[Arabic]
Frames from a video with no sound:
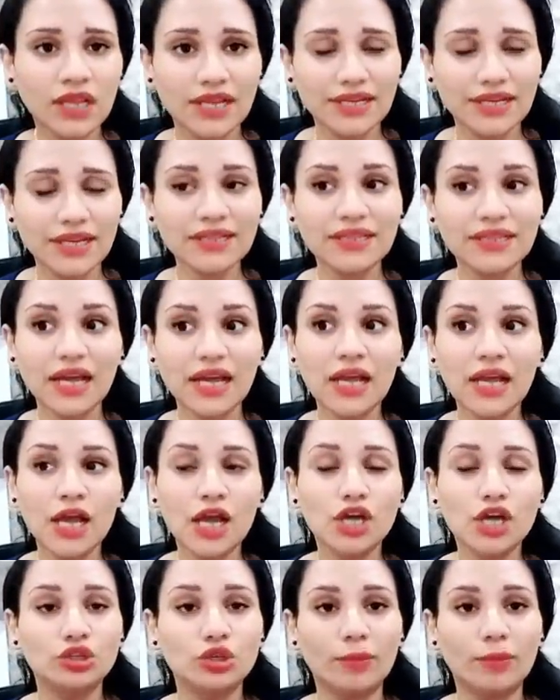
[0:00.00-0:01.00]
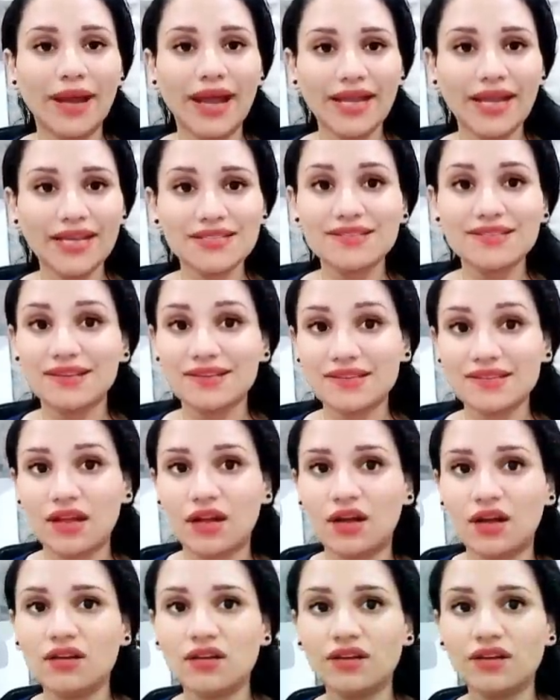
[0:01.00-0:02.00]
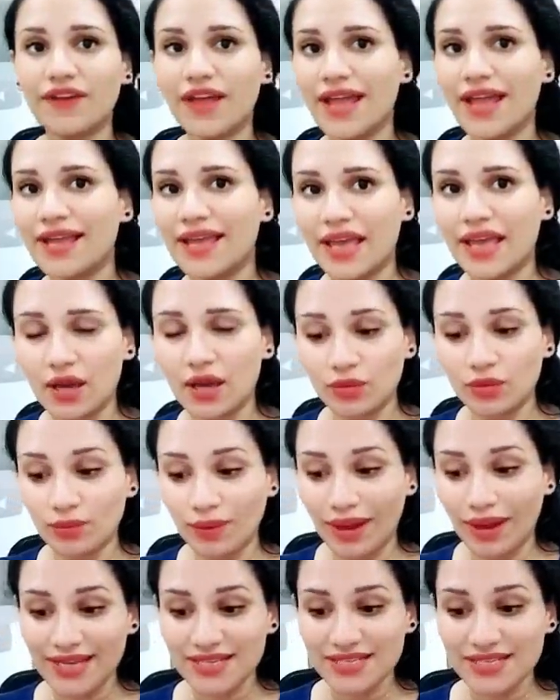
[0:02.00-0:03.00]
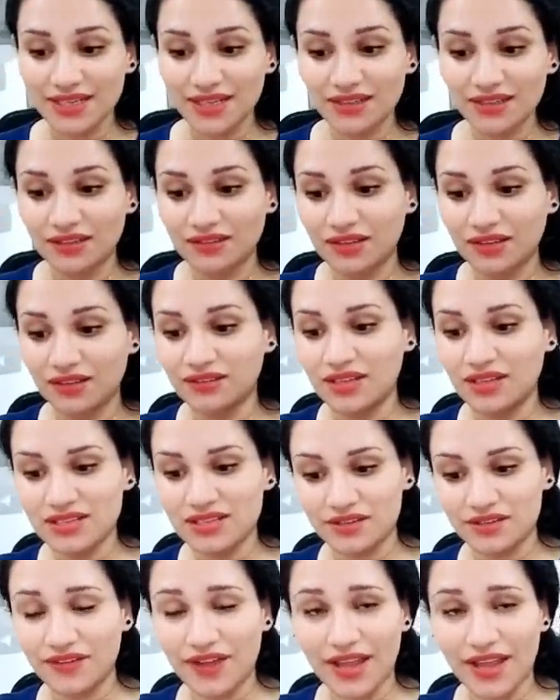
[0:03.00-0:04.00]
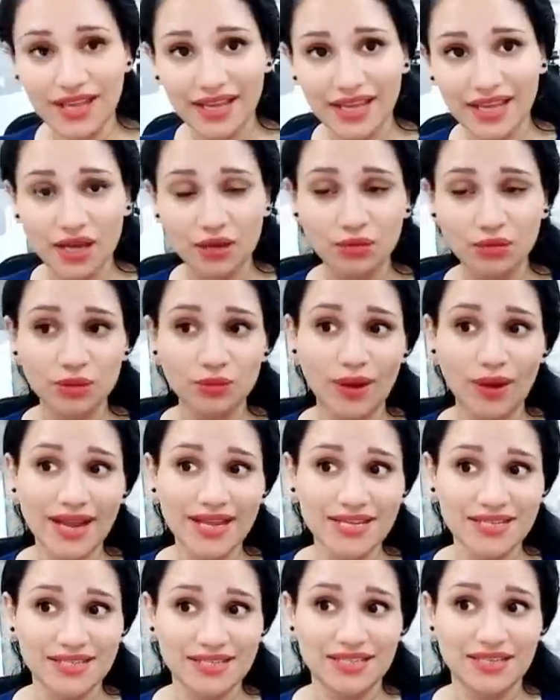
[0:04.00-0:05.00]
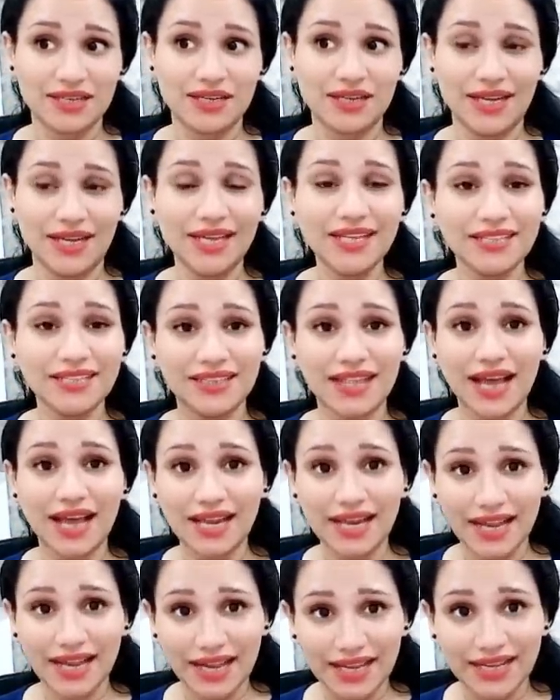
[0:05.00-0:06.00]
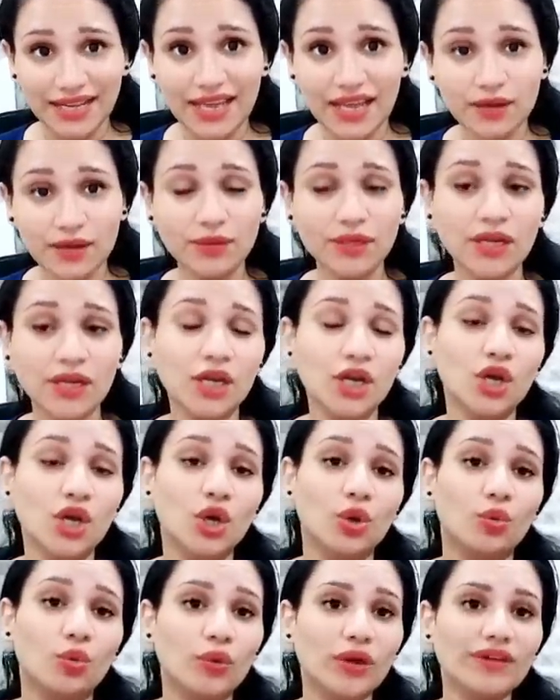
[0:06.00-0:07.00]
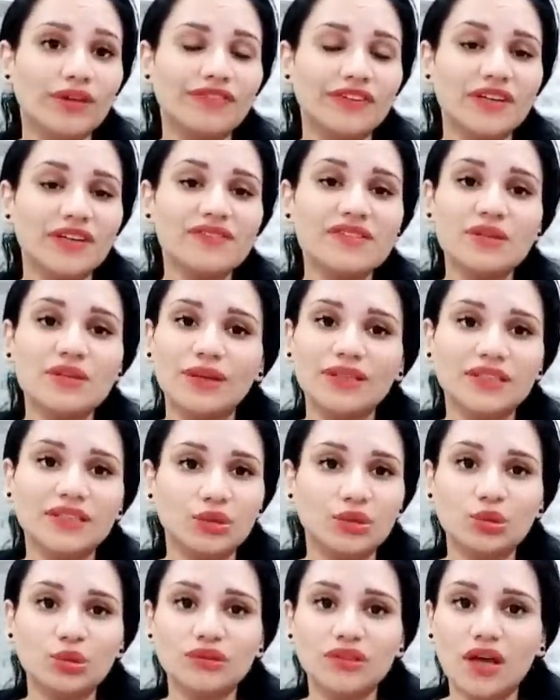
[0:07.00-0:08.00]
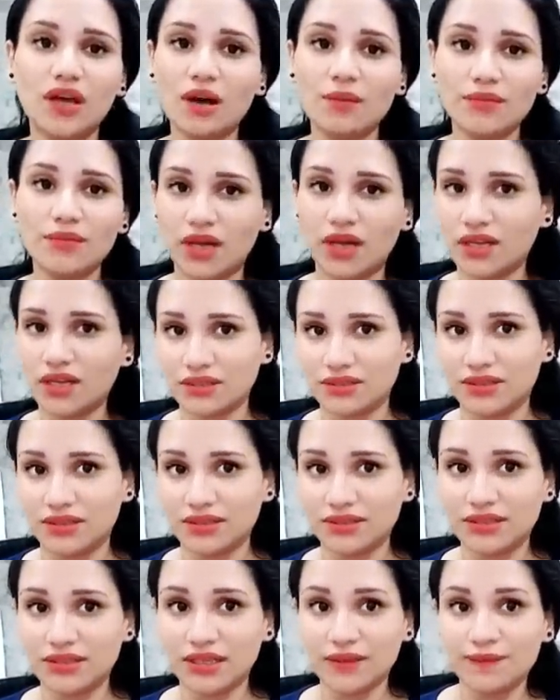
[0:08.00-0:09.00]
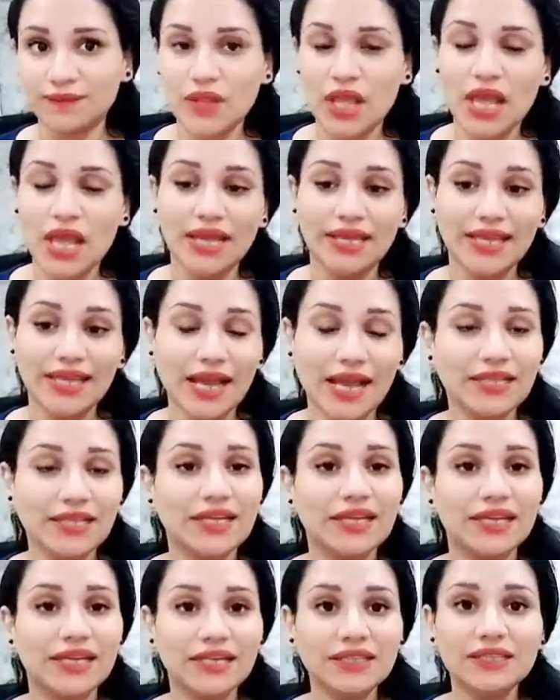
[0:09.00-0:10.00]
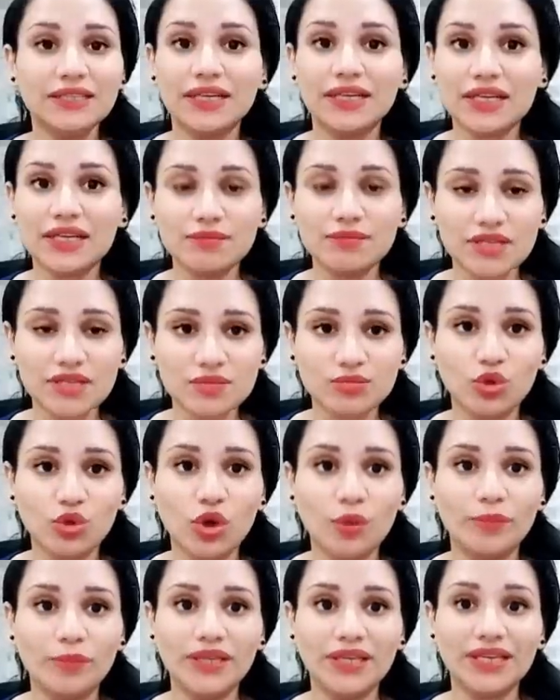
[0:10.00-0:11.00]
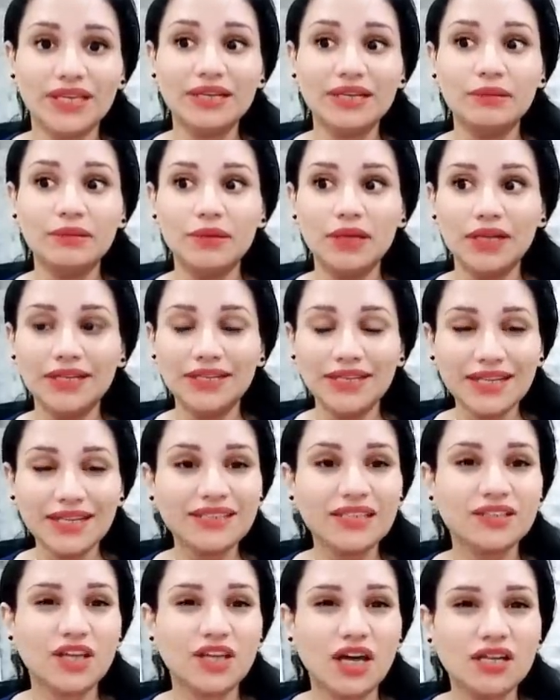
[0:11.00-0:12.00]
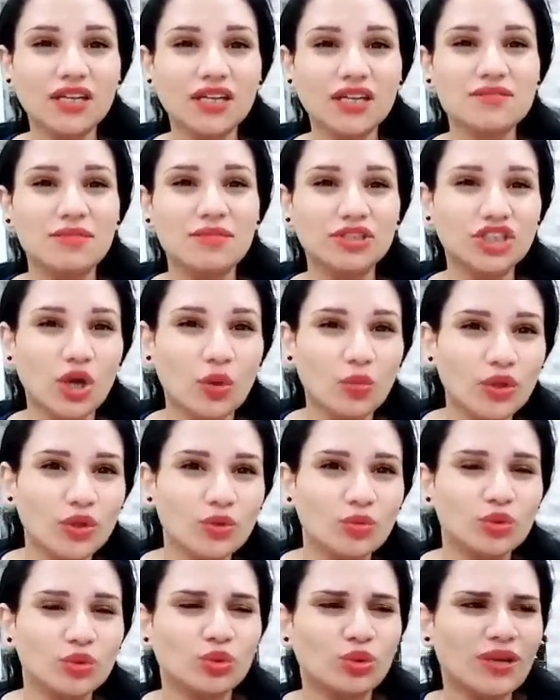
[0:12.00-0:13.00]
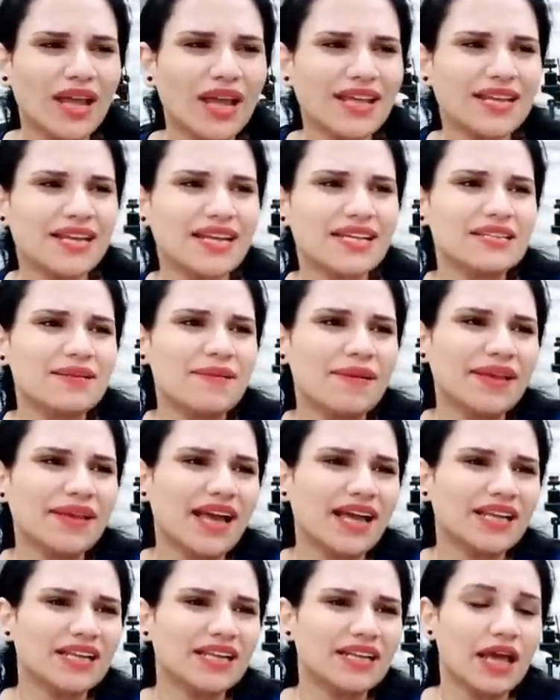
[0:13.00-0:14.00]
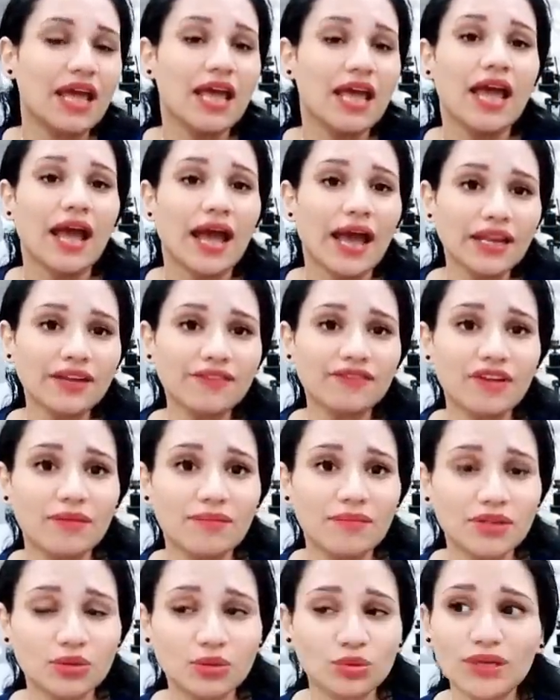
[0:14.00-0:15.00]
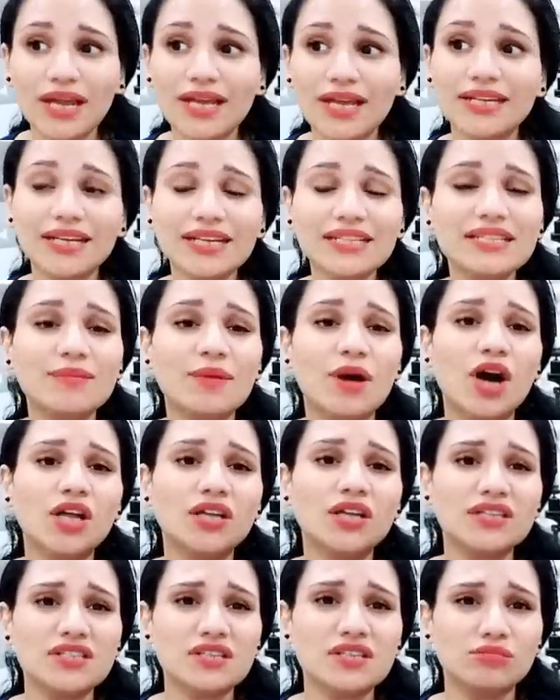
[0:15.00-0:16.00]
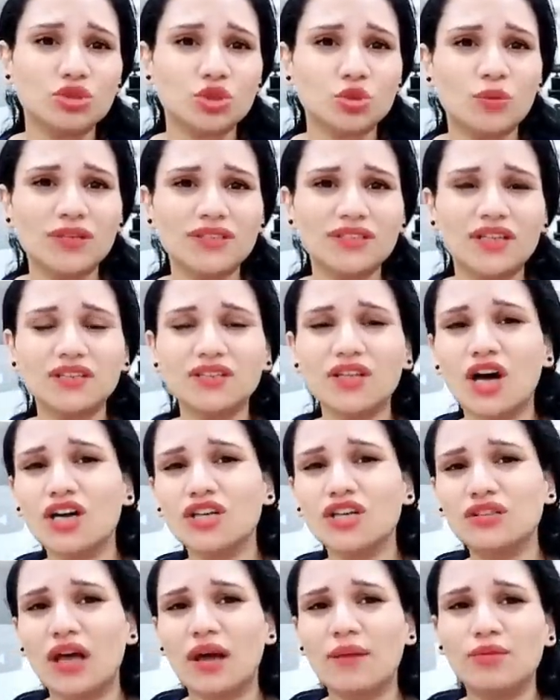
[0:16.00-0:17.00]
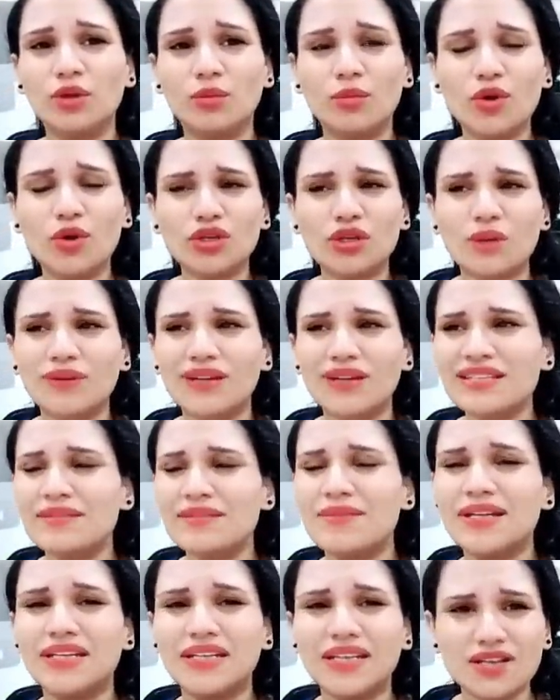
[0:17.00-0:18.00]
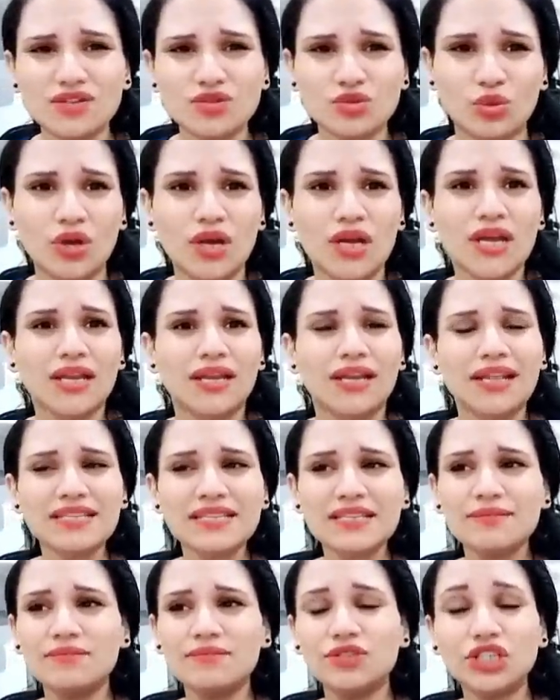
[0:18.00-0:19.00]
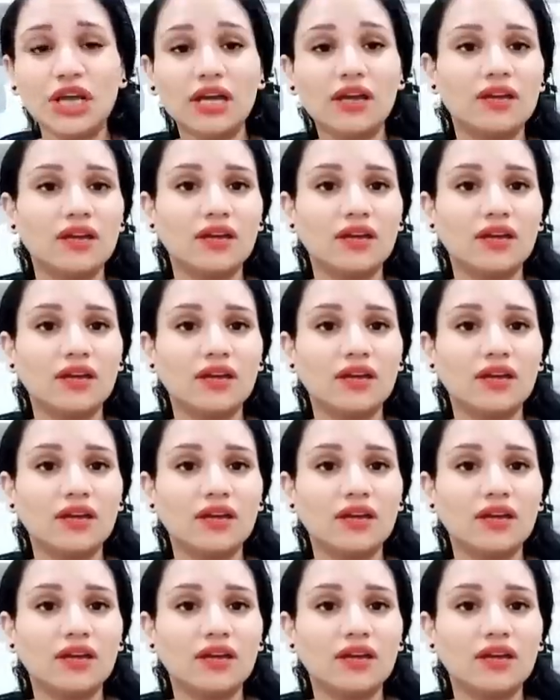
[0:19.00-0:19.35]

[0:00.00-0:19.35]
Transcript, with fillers: ان انت تبقى عايز تستقر في حاجه قوي وعايز ان انت تنتصر في حاجه قوي وعايز عند على حاجه قوي وفي نفس الوقت يكون ده امر غلط جدا يعني العند غير مسموح بيه ان انت تخلص مشاوير وتقول لا انا لازم اجي على عارف لما تقول انا لازم اخلص المشوار ده النهارده قبل بكره ولازم انجزه لازم مش